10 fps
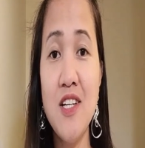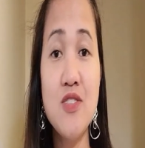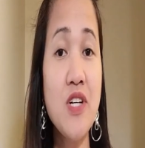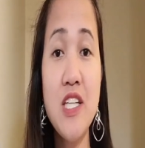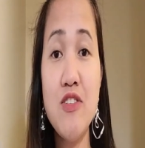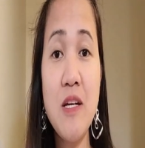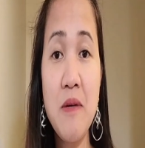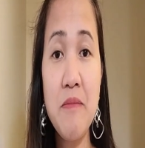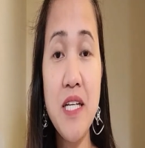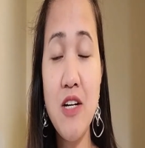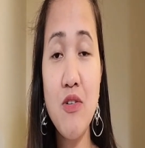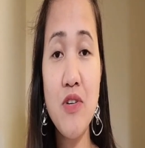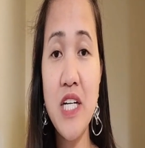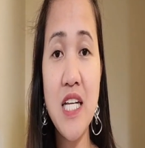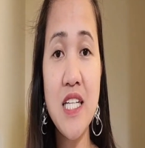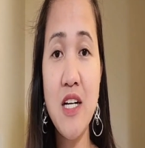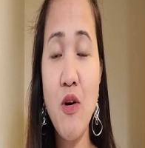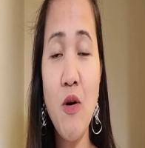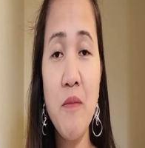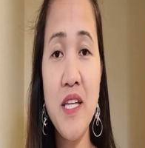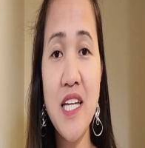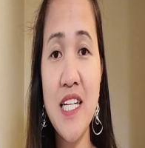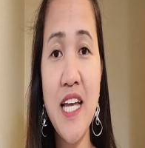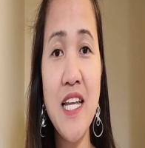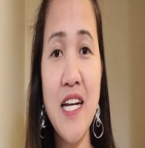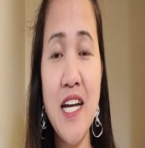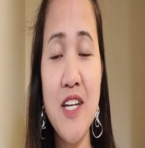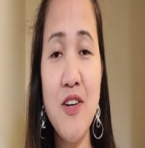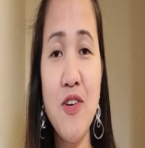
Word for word: So, hindi ko na mabilang kung ilan ang comment ang nailagay